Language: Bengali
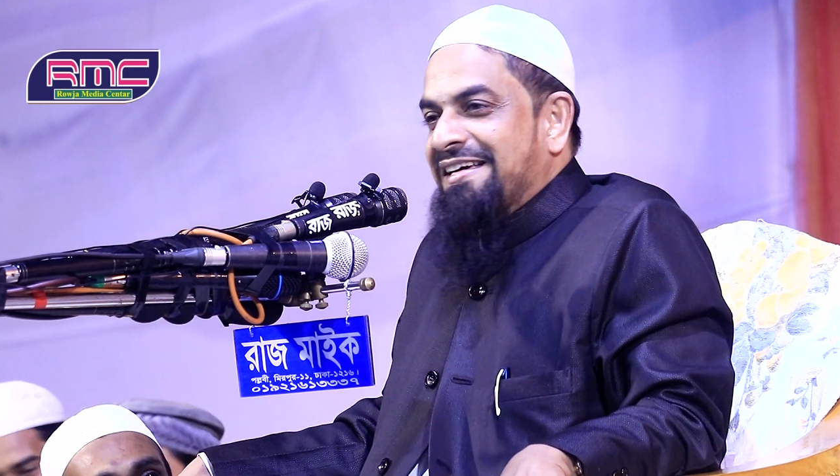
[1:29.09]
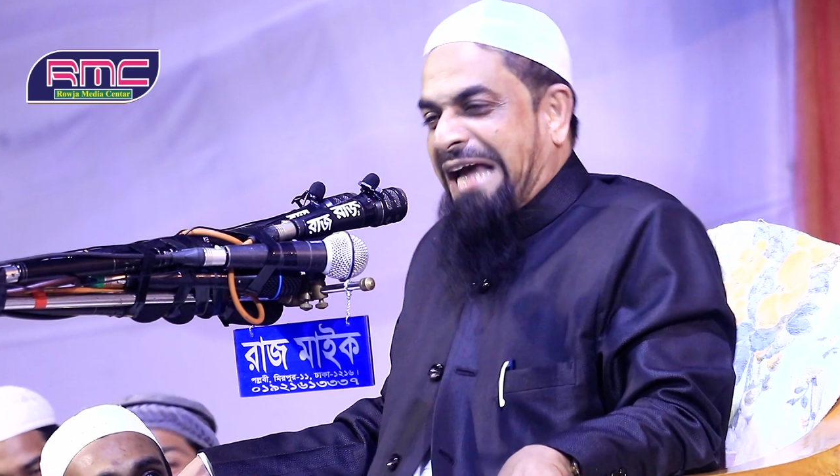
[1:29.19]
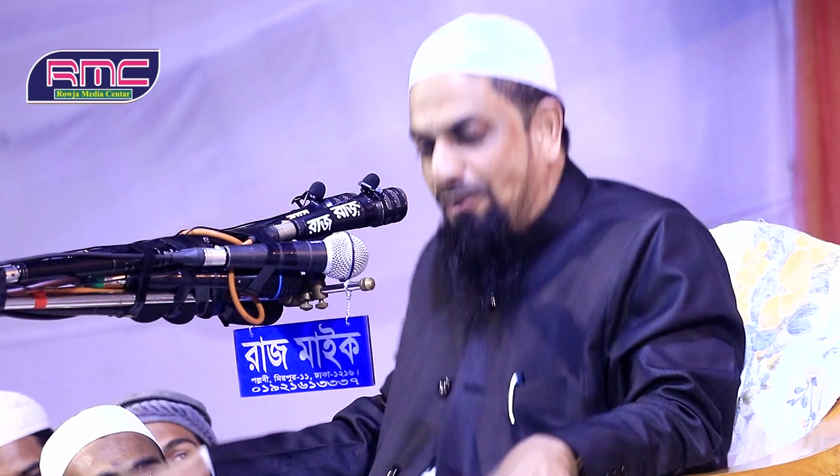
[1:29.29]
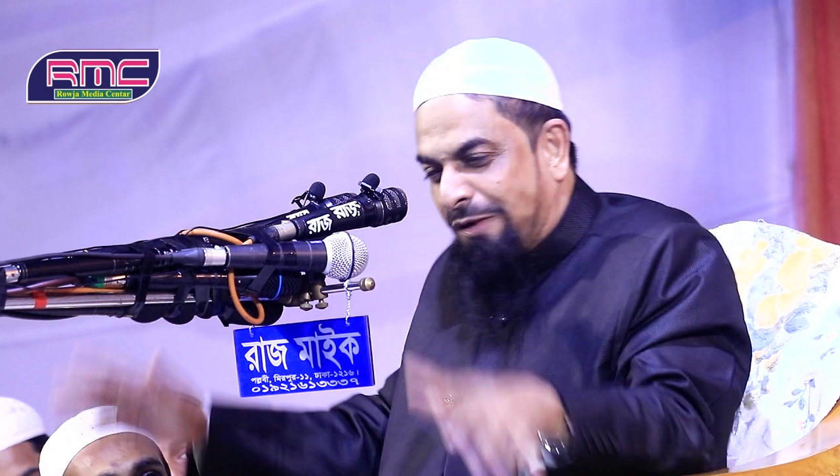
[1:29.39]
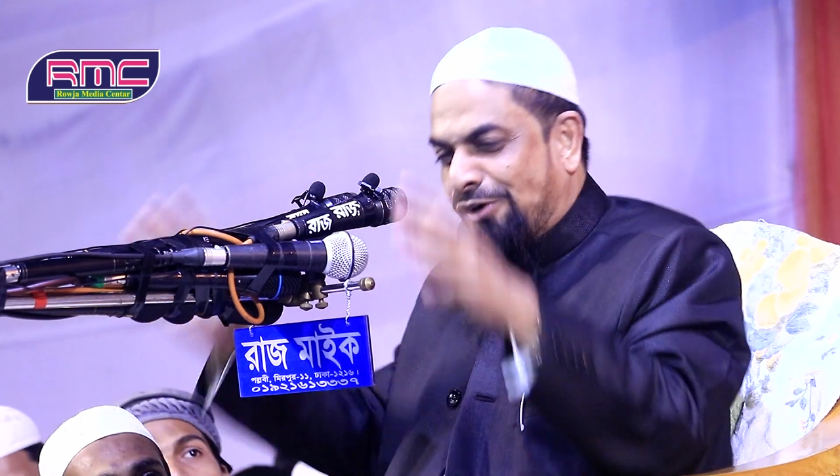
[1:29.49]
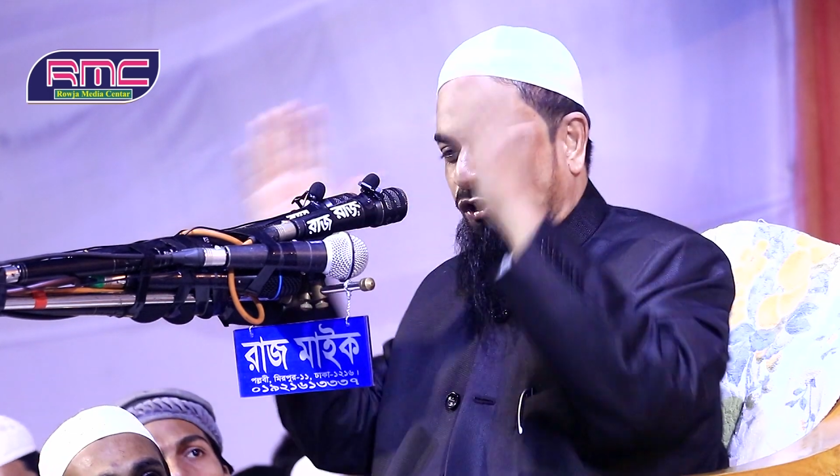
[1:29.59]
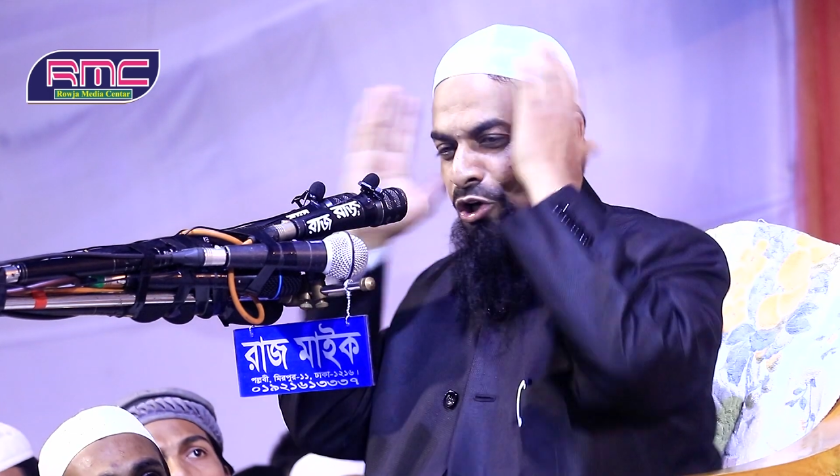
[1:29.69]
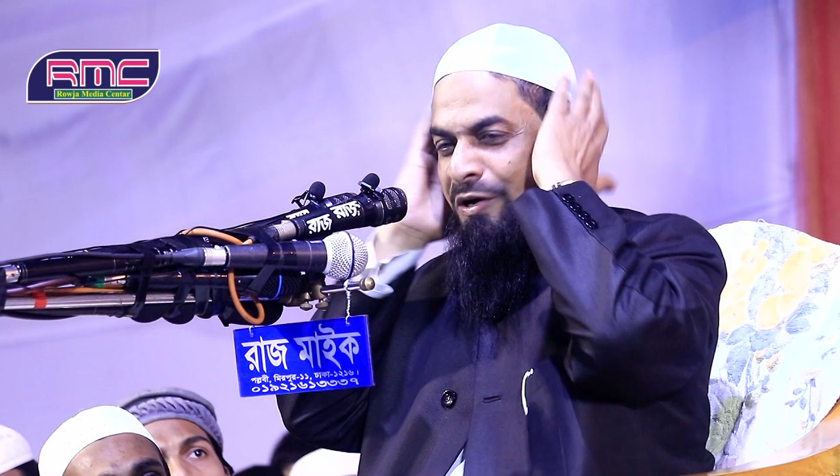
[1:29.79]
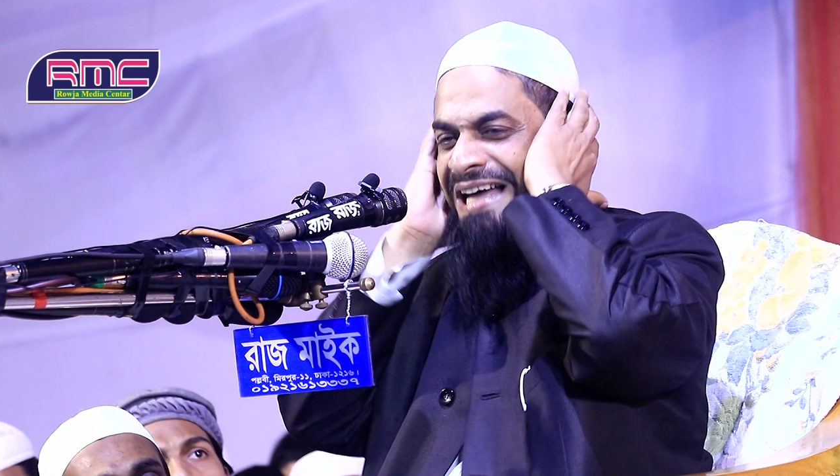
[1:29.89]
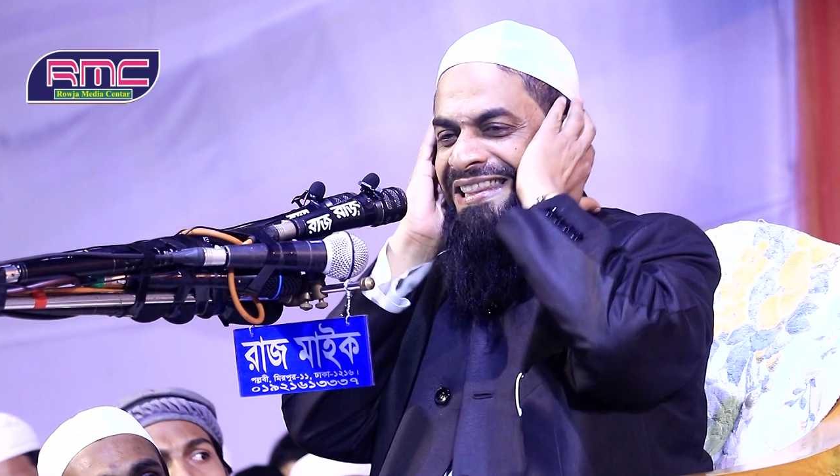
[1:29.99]
কেউ কেউ
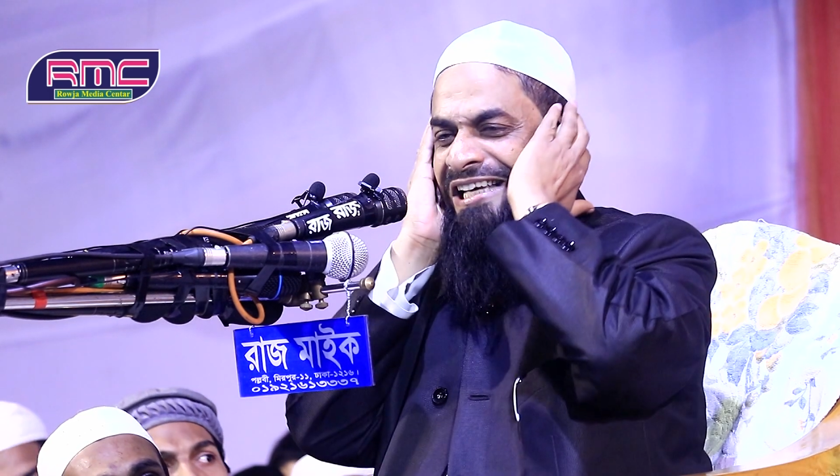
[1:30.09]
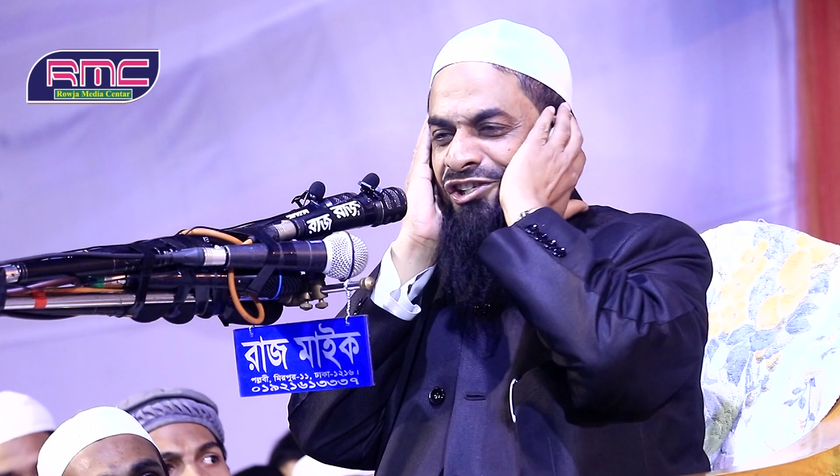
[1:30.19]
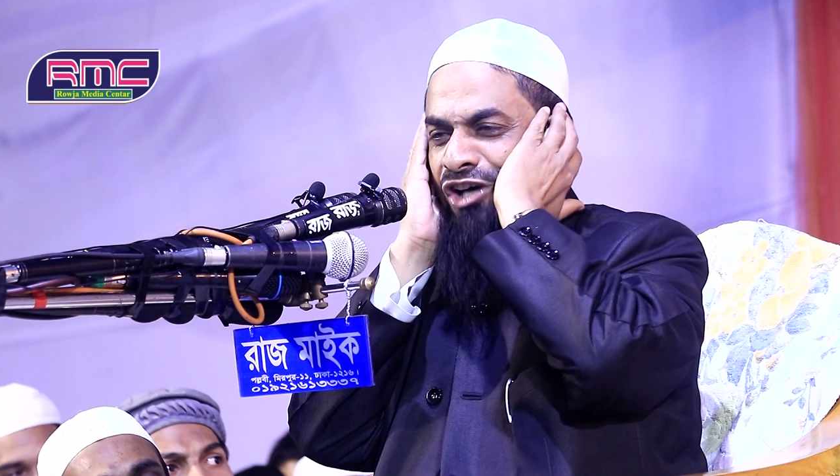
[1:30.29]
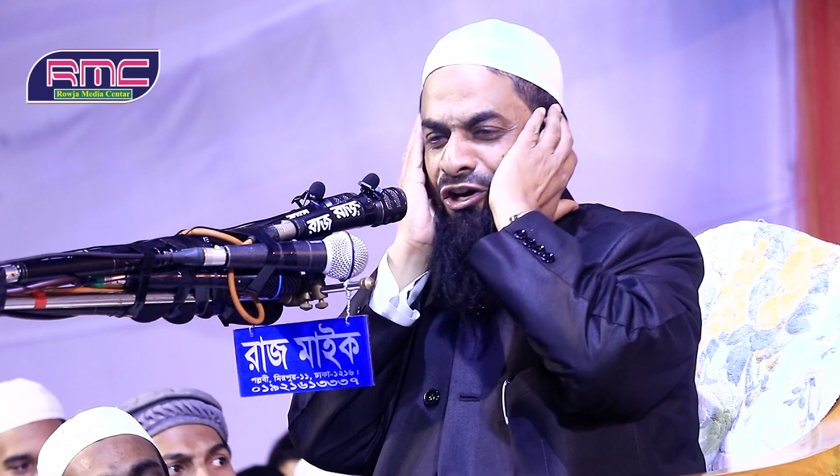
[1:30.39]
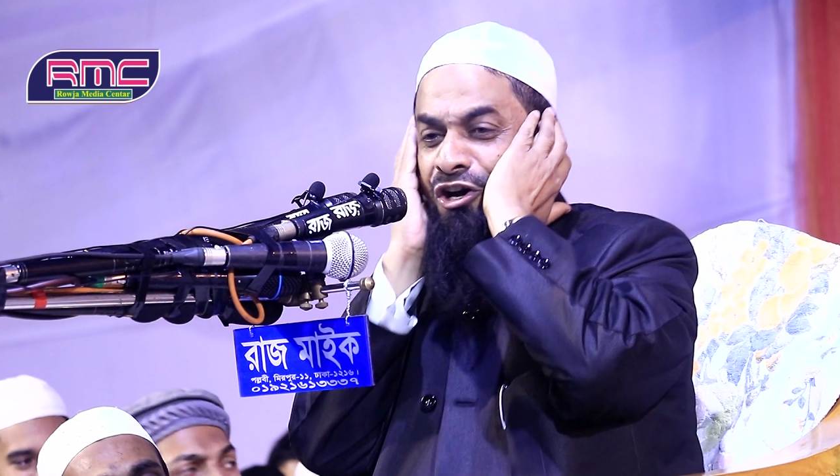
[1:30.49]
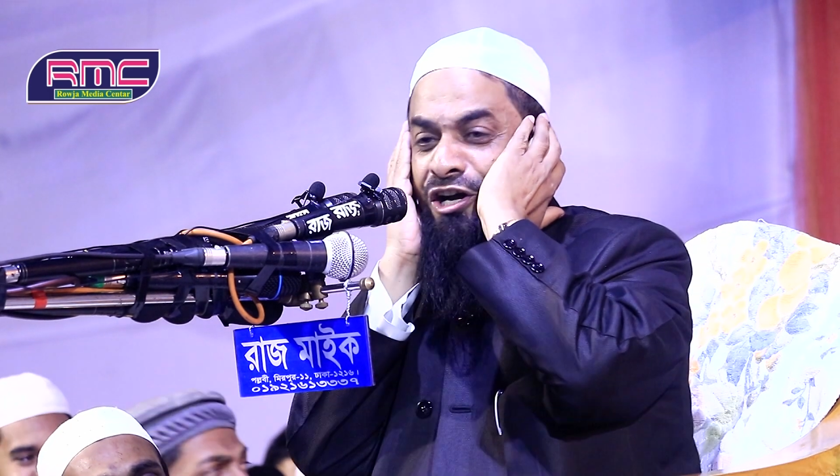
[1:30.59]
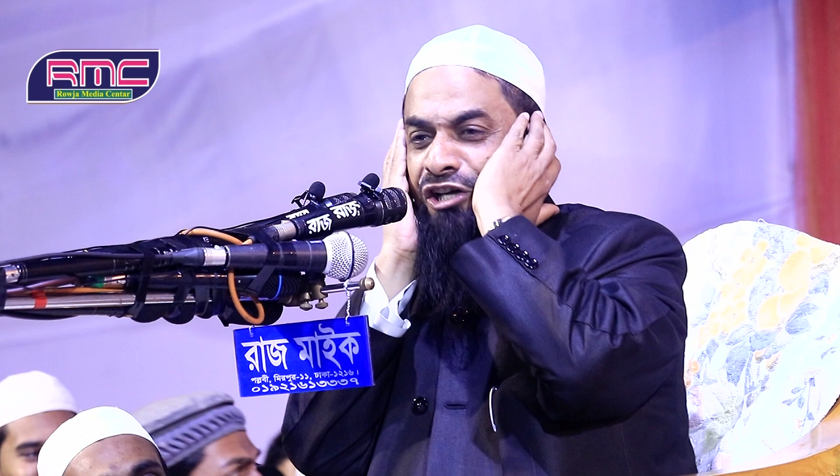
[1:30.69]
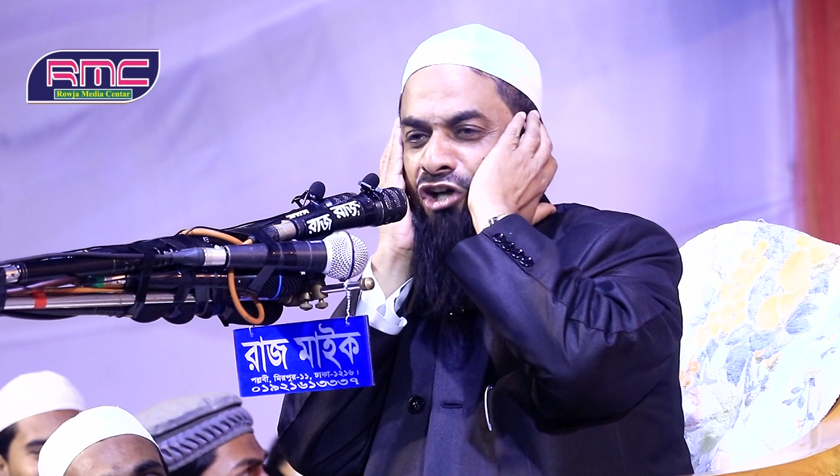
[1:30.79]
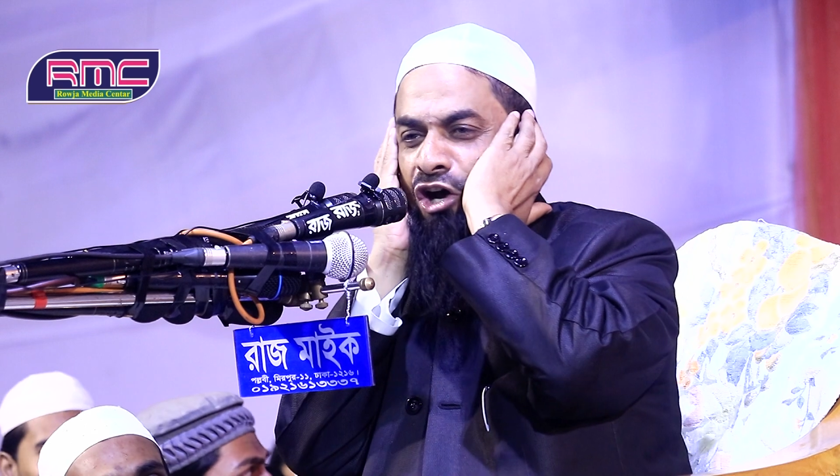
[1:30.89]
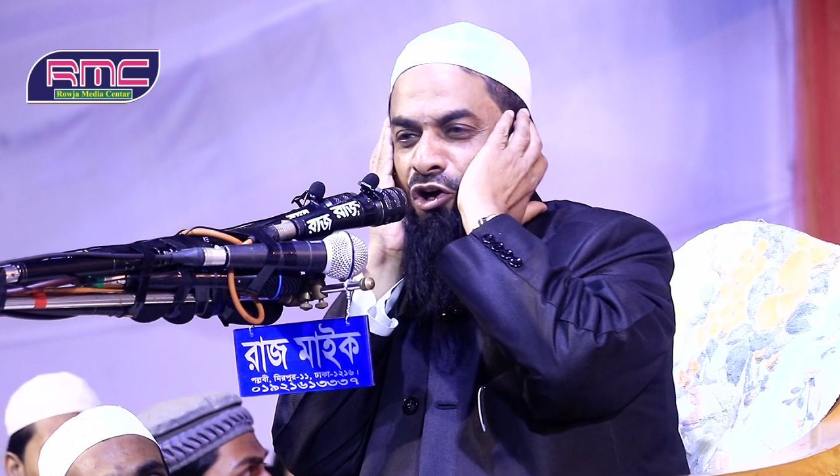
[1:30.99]
স্লোগান দেন জনগণই
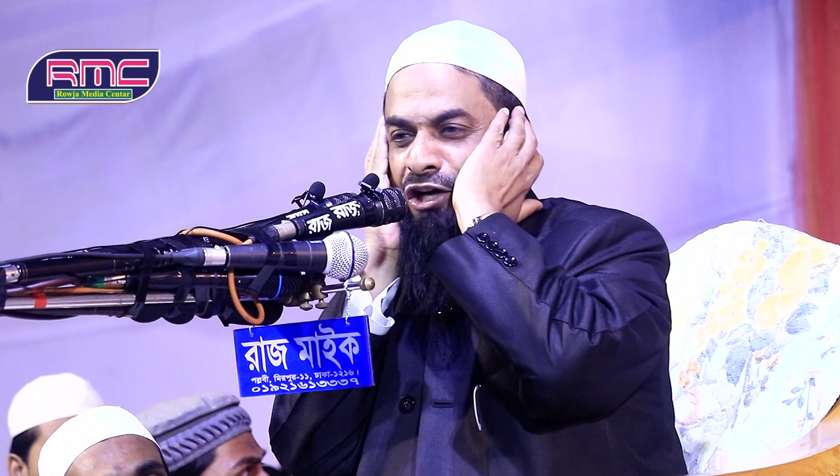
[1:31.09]
সকল